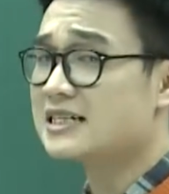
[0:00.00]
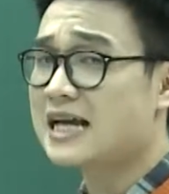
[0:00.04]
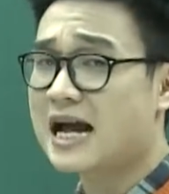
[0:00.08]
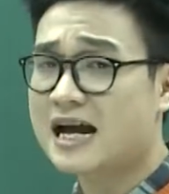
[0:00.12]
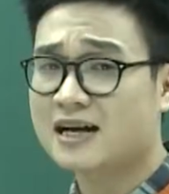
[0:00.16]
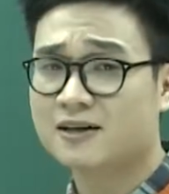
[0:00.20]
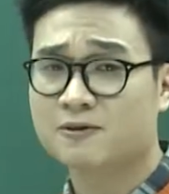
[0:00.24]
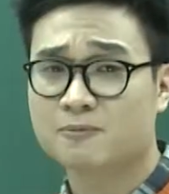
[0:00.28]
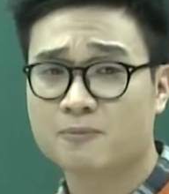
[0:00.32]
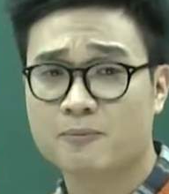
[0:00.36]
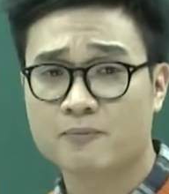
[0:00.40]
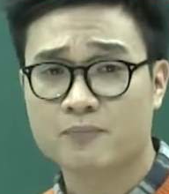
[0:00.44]

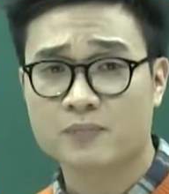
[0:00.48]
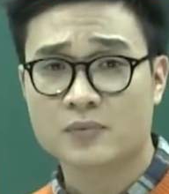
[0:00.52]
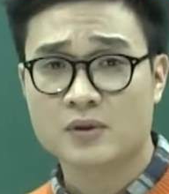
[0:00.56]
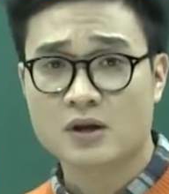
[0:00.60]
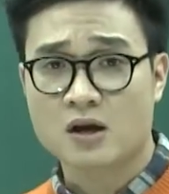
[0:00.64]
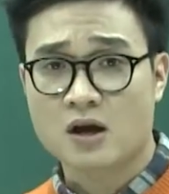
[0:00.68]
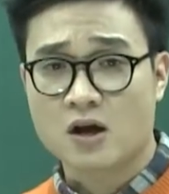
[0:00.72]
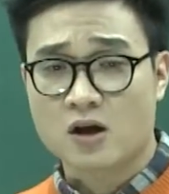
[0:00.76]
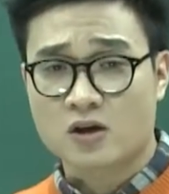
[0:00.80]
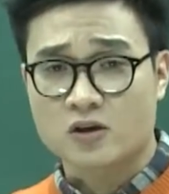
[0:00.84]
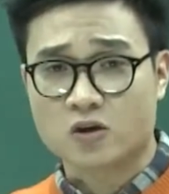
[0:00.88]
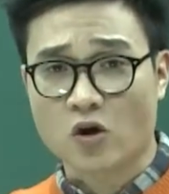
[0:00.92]
gian.
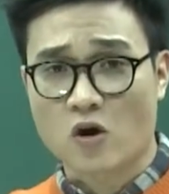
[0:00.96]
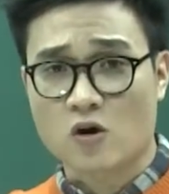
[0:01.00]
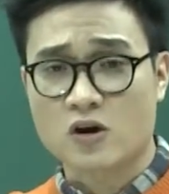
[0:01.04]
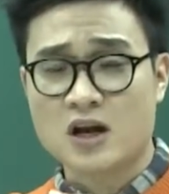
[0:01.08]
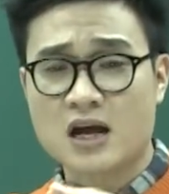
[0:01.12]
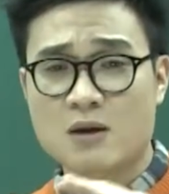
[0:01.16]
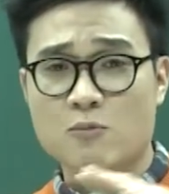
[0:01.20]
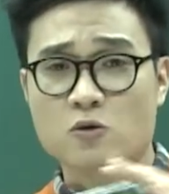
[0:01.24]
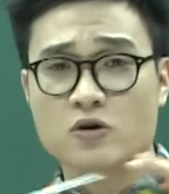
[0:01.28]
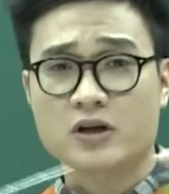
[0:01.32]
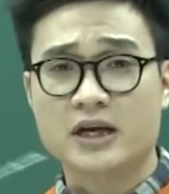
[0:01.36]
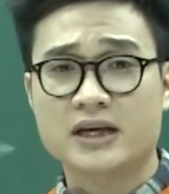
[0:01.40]
Nó
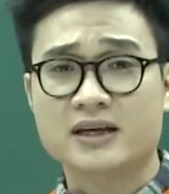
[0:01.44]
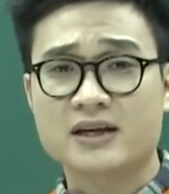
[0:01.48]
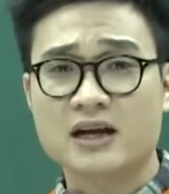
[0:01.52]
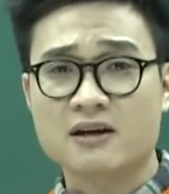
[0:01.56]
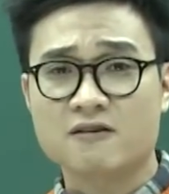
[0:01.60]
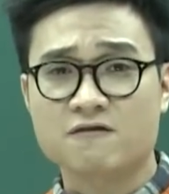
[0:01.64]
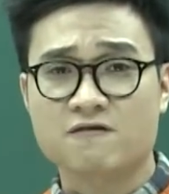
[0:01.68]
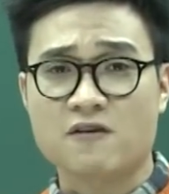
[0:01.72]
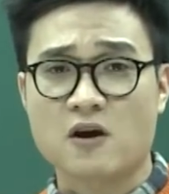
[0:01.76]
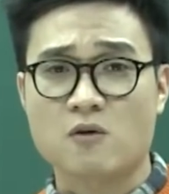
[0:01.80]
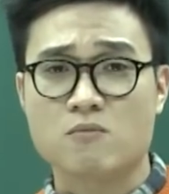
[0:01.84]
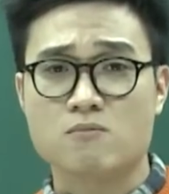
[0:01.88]
là một cái
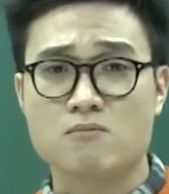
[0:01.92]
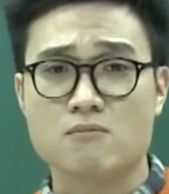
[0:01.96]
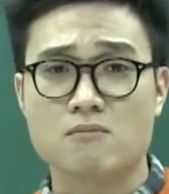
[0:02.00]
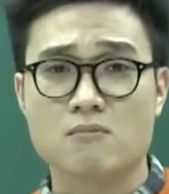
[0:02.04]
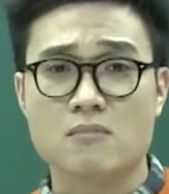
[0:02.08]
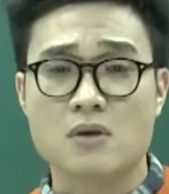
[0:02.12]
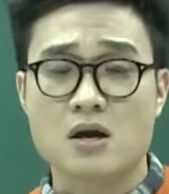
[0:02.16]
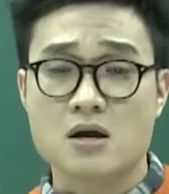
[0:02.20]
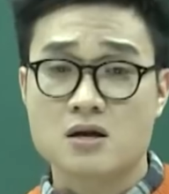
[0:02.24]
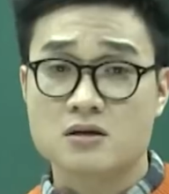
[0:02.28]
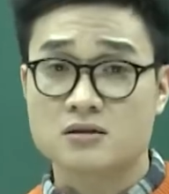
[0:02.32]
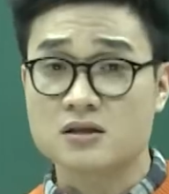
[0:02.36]
căn phòng
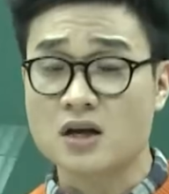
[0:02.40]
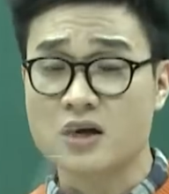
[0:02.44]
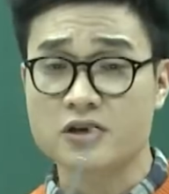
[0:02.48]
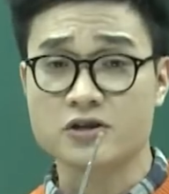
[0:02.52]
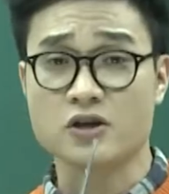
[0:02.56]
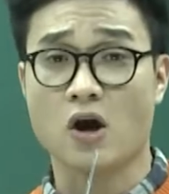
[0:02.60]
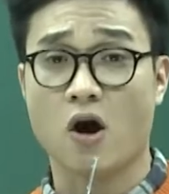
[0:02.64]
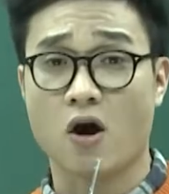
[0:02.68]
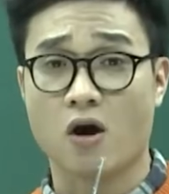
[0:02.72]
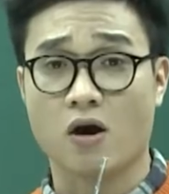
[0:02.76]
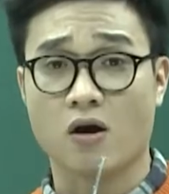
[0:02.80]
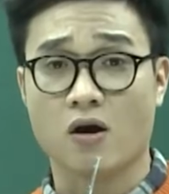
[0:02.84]
rất là
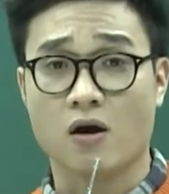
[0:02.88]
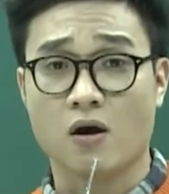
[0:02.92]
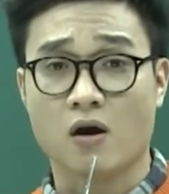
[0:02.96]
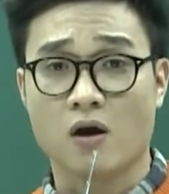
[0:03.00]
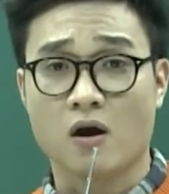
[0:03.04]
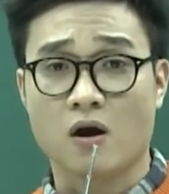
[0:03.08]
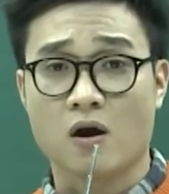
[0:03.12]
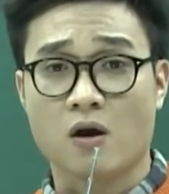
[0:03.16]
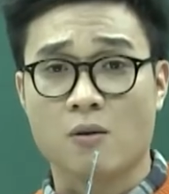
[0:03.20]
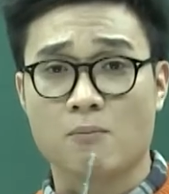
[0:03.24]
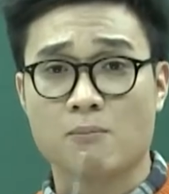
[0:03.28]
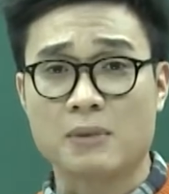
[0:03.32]
nhỏ
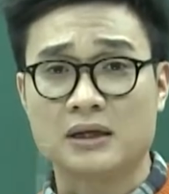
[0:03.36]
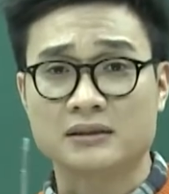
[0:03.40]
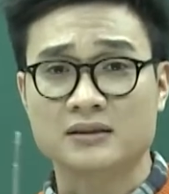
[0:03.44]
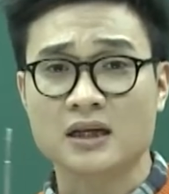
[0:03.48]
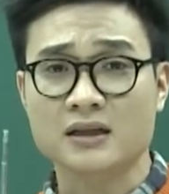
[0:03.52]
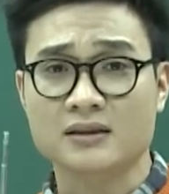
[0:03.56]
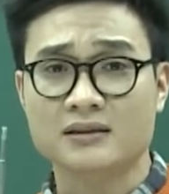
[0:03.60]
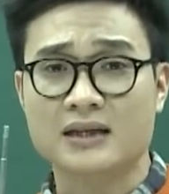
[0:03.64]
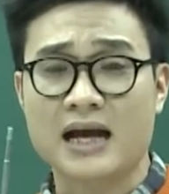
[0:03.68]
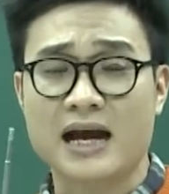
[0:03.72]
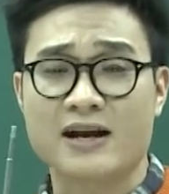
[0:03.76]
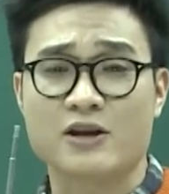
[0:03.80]
mà
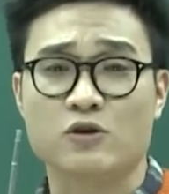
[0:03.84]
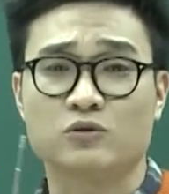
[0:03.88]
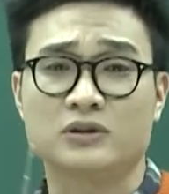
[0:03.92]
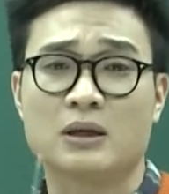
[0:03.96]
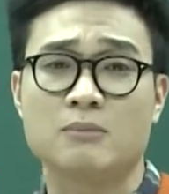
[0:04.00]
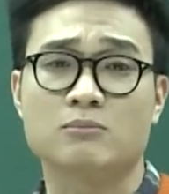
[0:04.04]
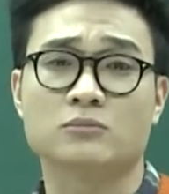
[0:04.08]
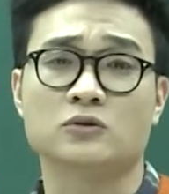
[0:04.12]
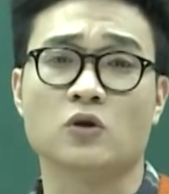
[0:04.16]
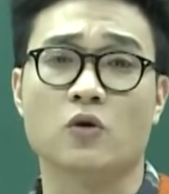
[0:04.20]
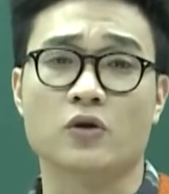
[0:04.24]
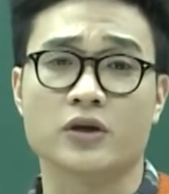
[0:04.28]
tất cả đều
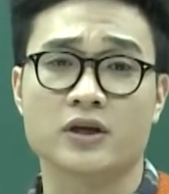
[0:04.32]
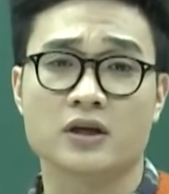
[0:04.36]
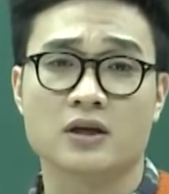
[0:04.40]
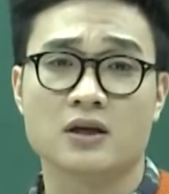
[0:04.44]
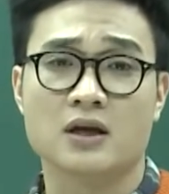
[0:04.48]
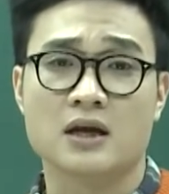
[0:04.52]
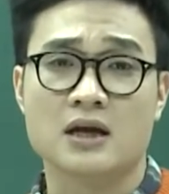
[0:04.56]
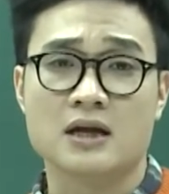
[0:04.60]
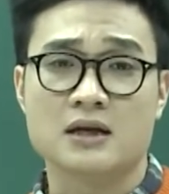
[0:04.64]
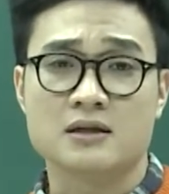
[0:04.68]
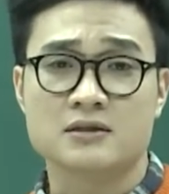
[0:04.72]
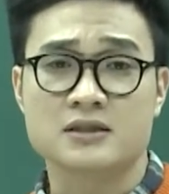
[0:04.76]
tăm tối.
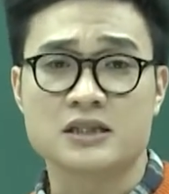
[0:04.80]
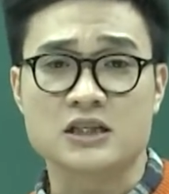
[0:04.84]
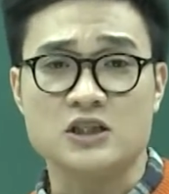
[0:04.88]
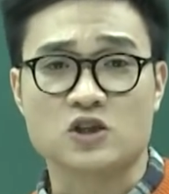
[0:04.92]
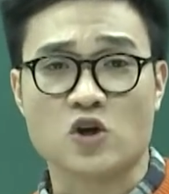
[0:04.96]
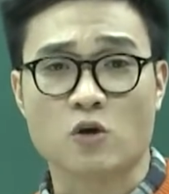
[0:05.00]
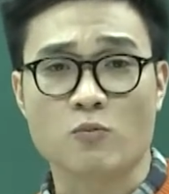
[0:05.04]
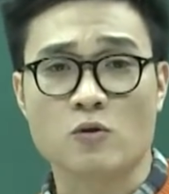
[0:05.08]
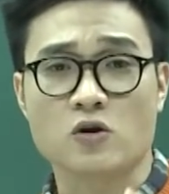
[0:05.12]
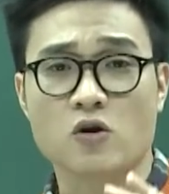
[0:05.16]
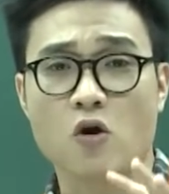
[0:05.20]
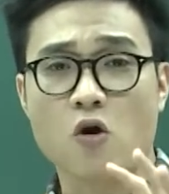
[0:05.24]
Chỉ
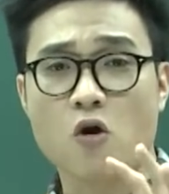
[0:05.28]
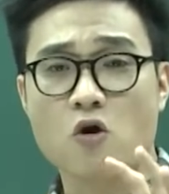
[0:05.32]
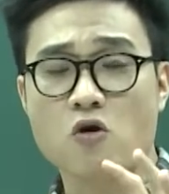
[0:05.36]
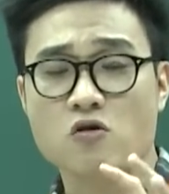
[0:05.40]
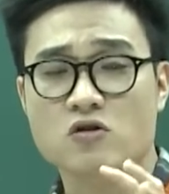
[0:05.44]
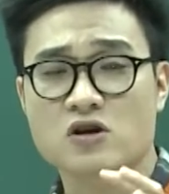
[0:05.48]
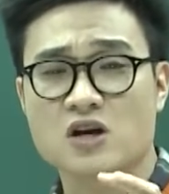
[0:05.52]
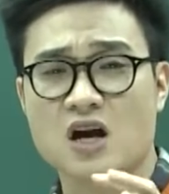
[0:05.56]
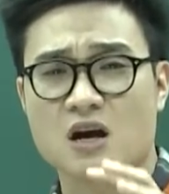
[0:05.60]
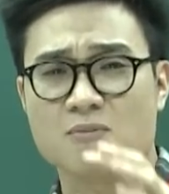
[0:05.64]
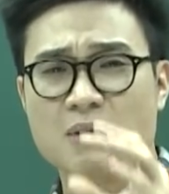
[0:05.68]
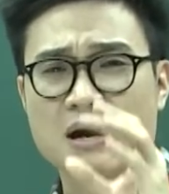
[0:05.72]
có một ô
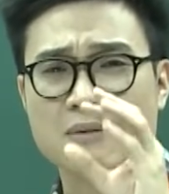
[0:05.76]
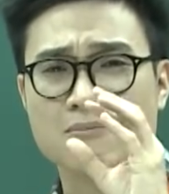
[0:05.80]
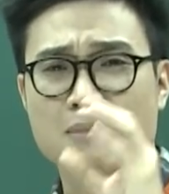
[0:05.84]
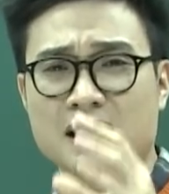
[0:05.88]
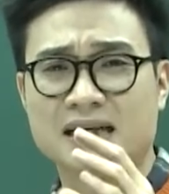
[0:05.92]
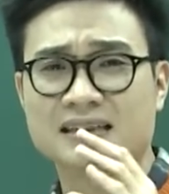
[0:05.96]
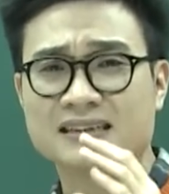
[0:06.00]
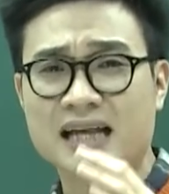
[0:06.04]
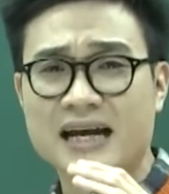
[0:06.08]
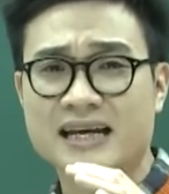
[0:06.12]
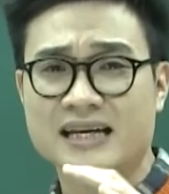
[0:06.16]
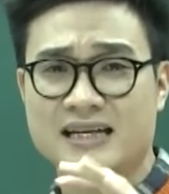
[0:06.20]
cửa bằng
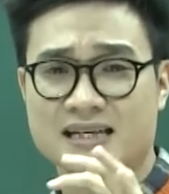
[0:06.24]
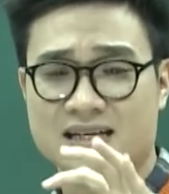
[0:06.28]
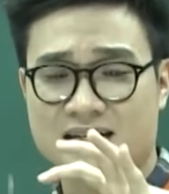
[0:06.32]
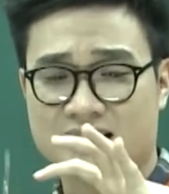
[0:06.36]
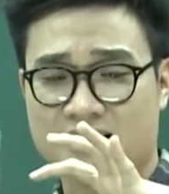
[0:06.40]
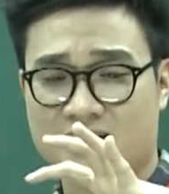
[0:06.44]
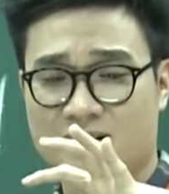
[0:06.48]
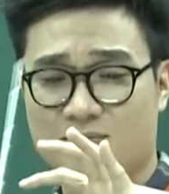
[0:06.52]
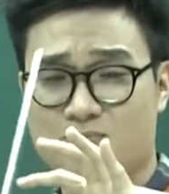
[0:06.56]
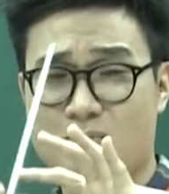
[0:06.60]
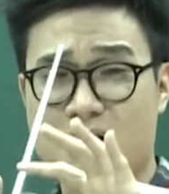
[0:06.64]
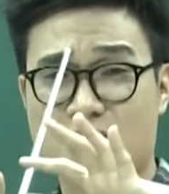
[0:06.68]
bàn tay,
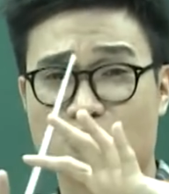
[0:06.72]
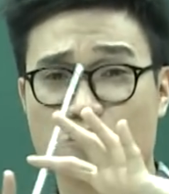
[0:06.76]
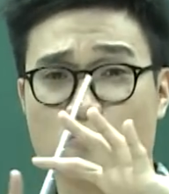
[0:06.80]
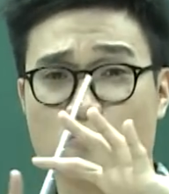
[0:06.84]
bằng